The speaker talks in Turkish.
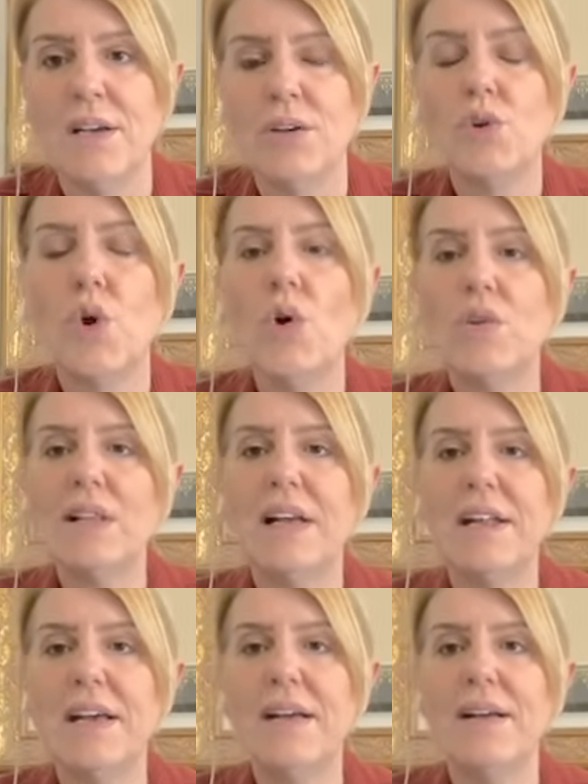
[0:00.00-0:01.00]

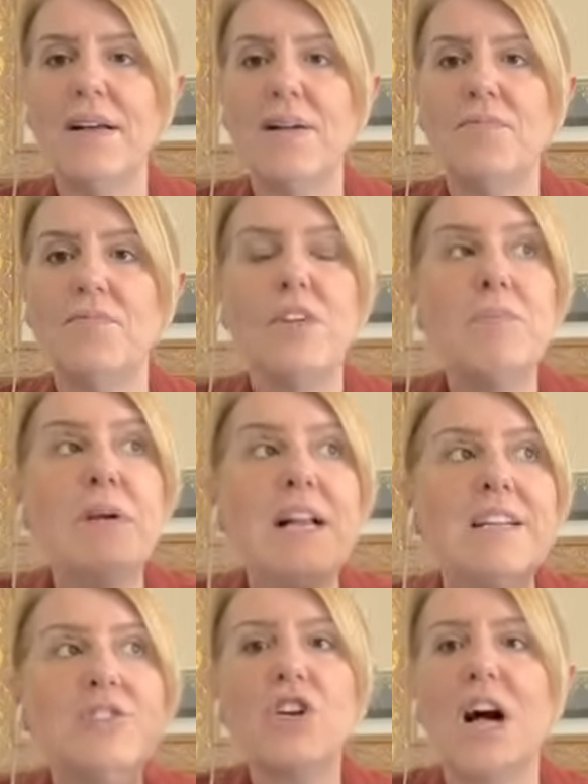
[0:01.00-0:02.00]
gözleri ve
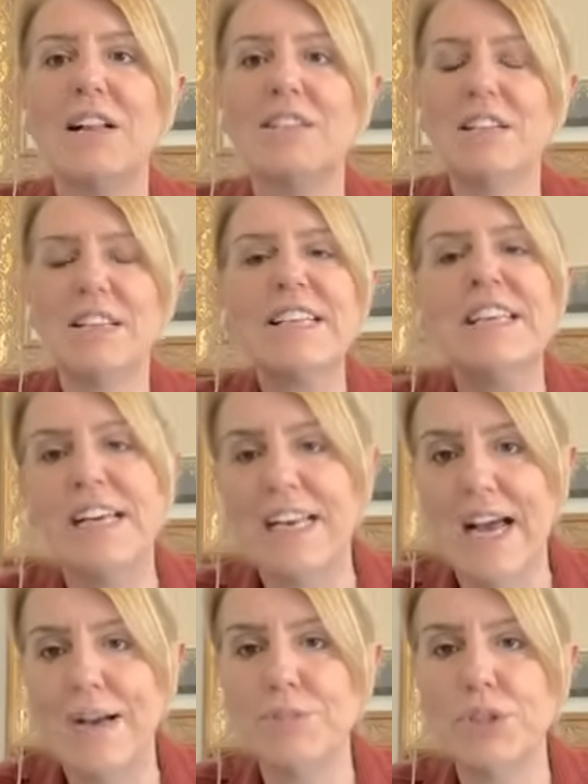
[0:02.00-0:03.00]
bilinçaltıları
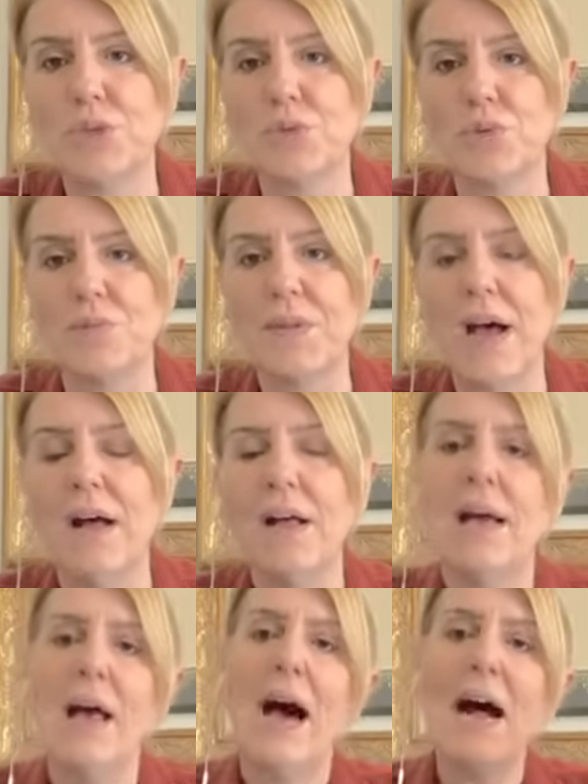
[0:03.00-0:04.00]
kirlenmiş durumda
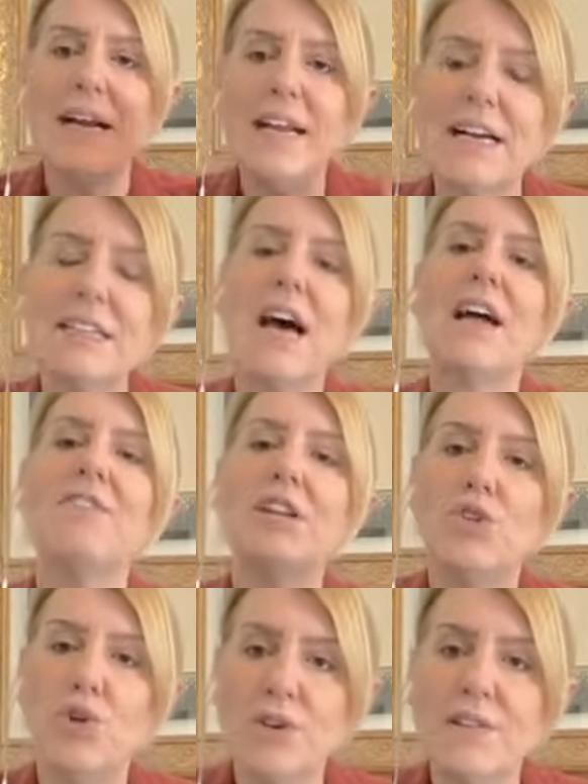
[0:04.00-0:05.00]
her ne kadar
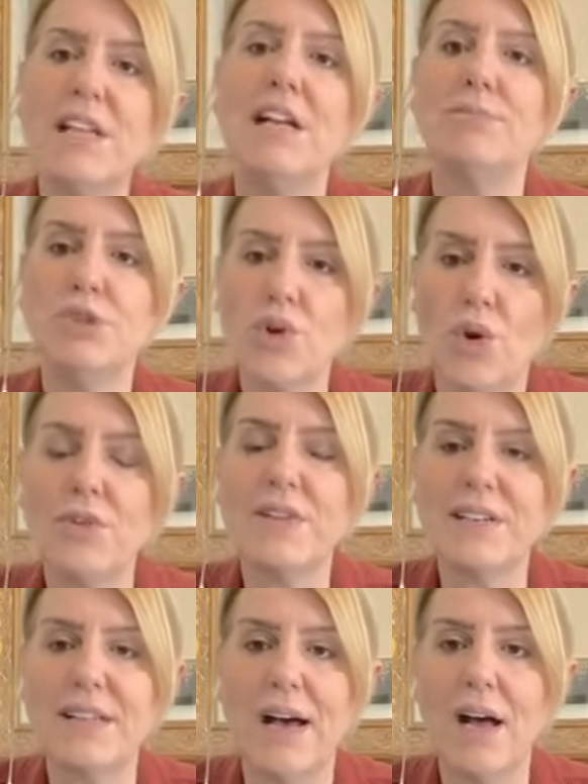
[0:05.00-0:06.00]
videoyu silmiş
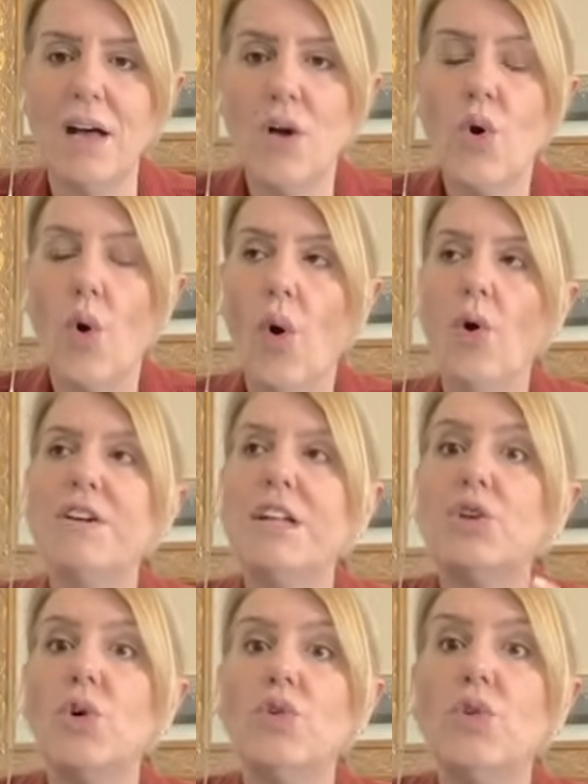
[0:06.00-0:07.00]
olsa da o
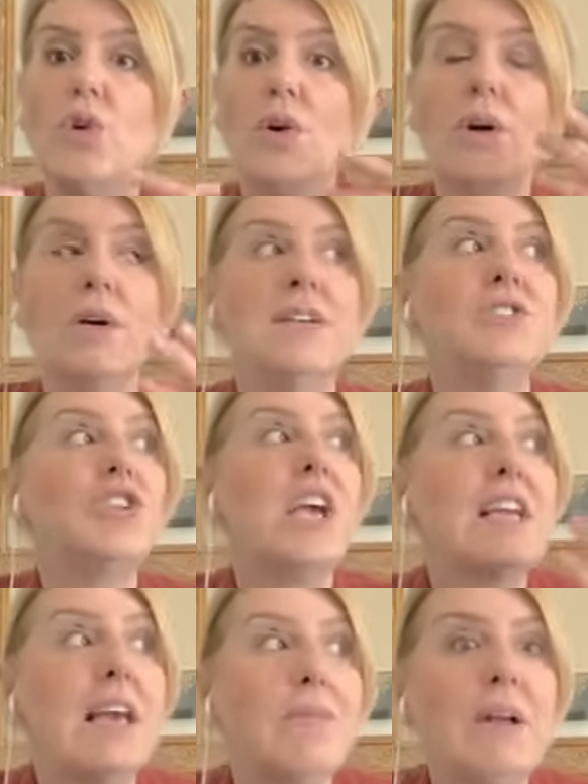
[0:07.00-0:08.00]
videoyu
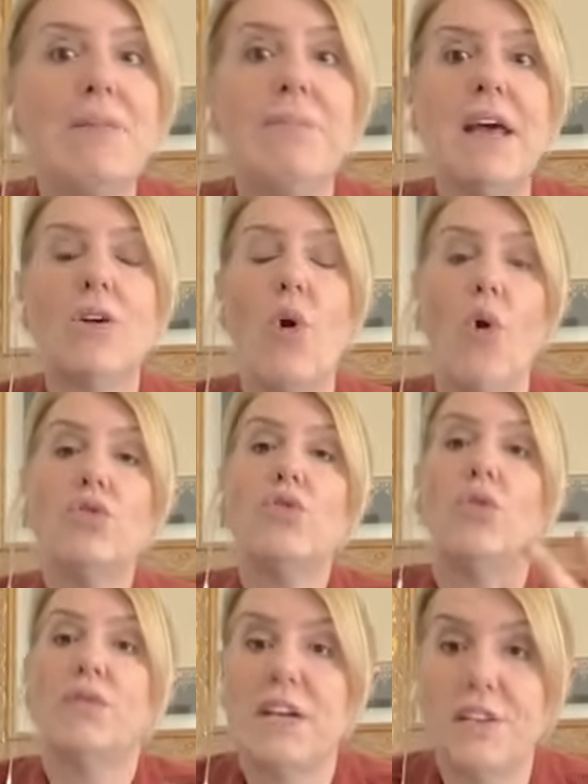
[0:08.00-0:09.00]
çekebilmek, o
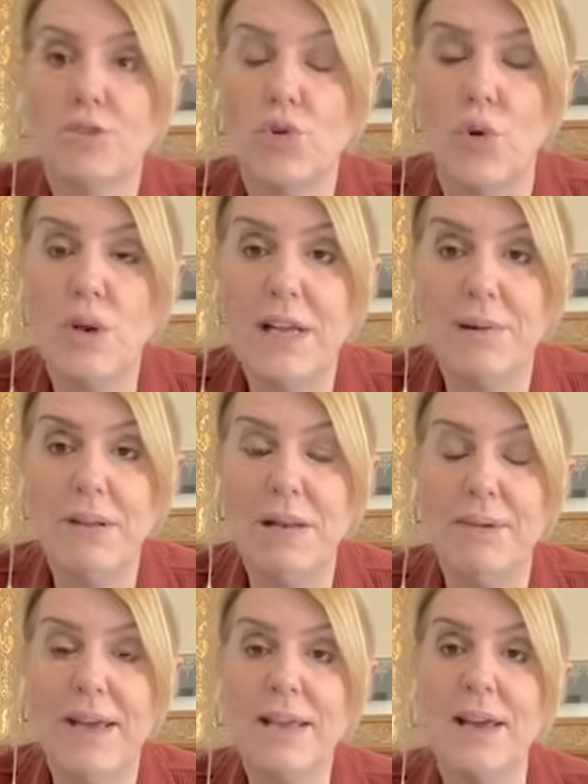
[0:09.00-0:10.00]
sözleri
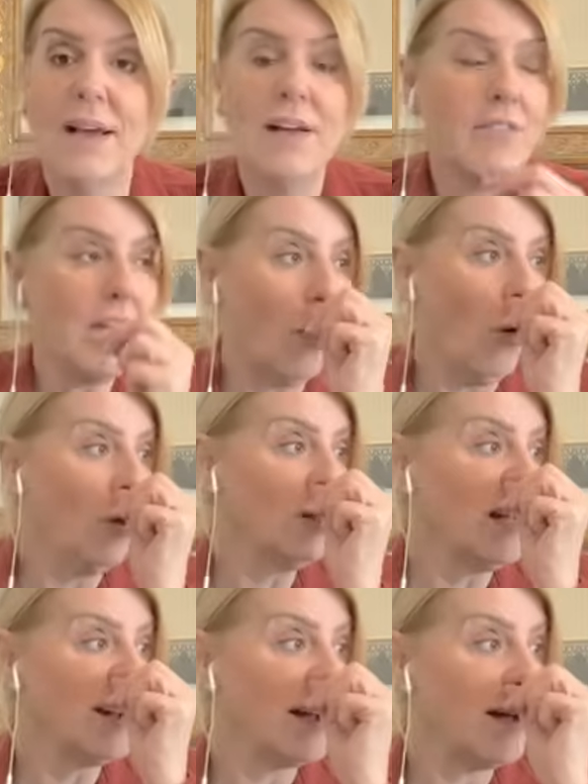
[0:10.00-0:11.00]
söyleyebilmek ve
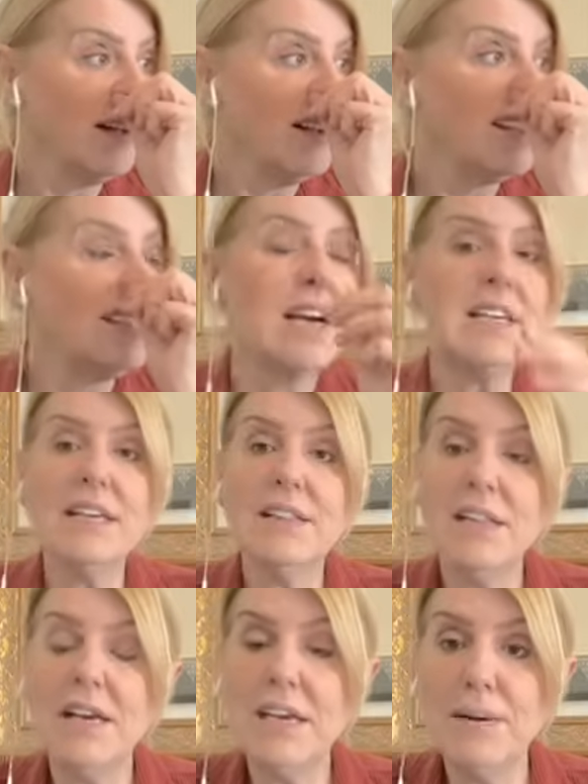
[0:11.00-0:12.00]
onları
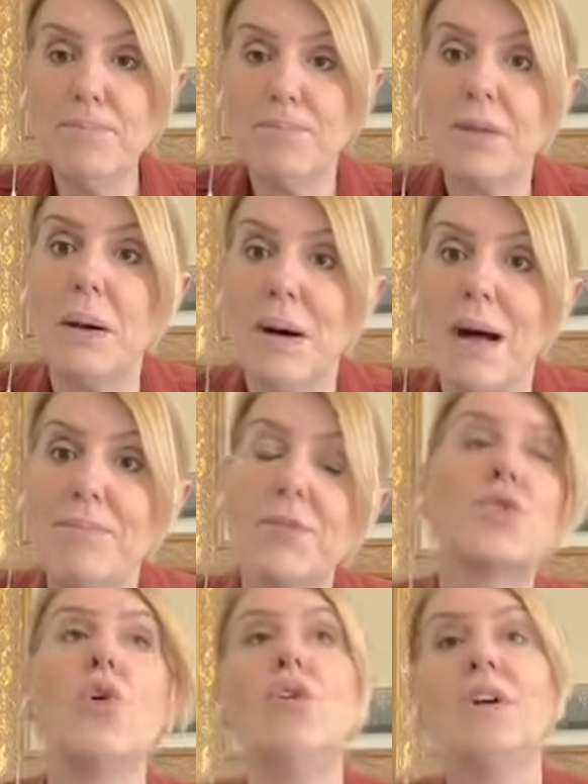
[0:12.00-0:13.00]
yayınlayıp tamam mı
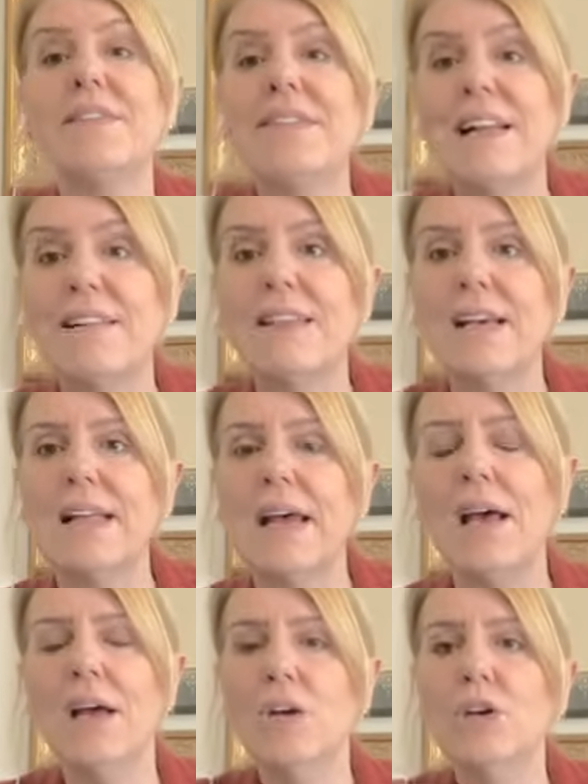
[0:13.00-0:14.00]
sonra silse
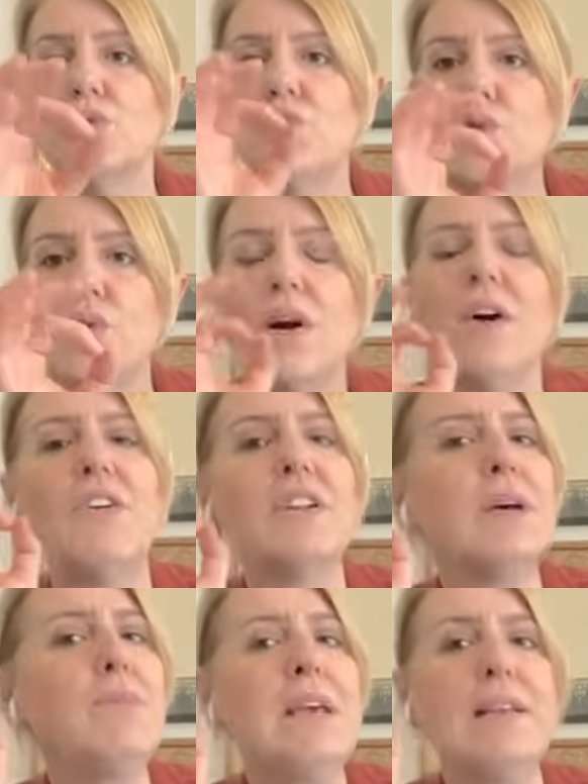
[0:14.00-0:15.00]
de şu
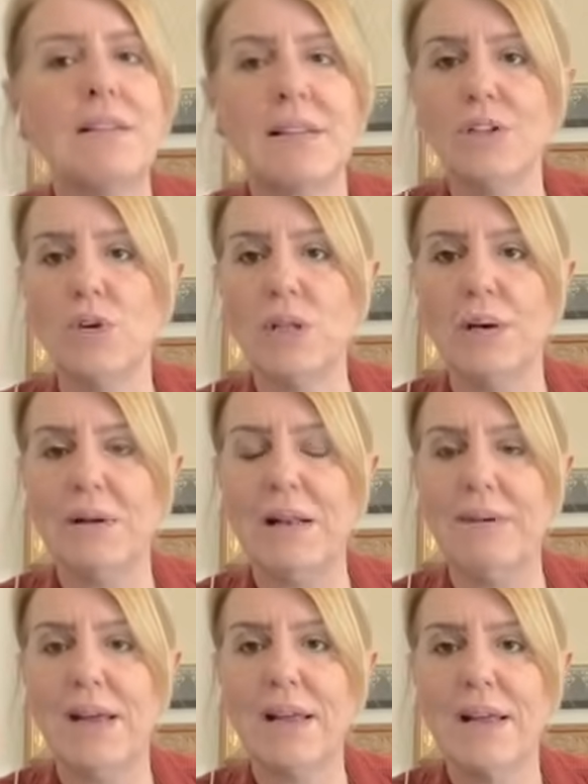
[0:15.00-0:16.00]
kafada bir insan
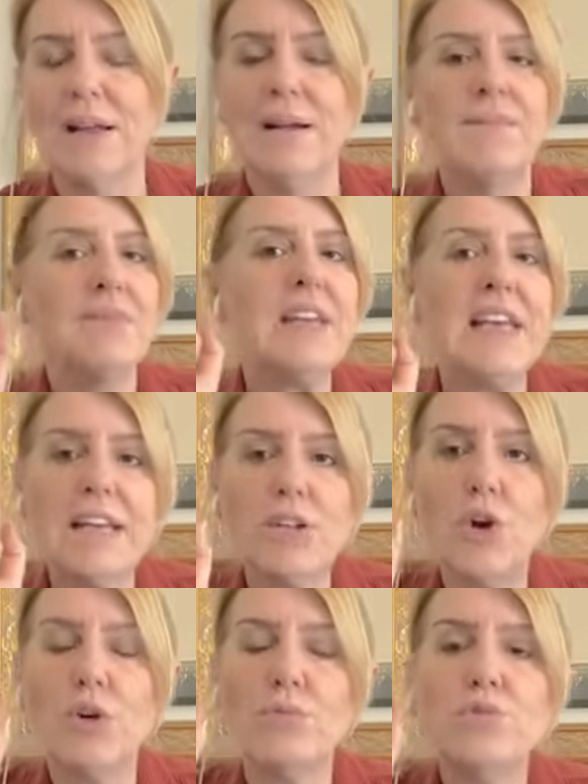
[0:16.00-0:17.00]
olabilmek. Niye
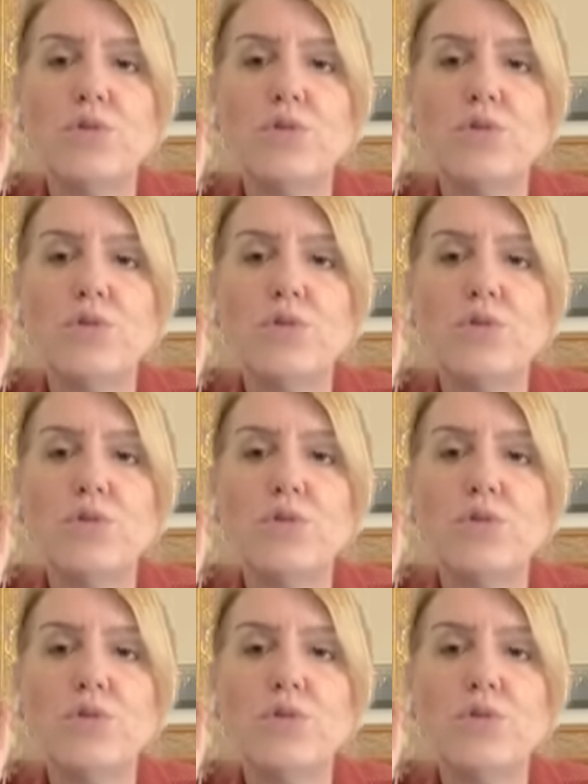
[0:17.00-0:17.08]
diyorum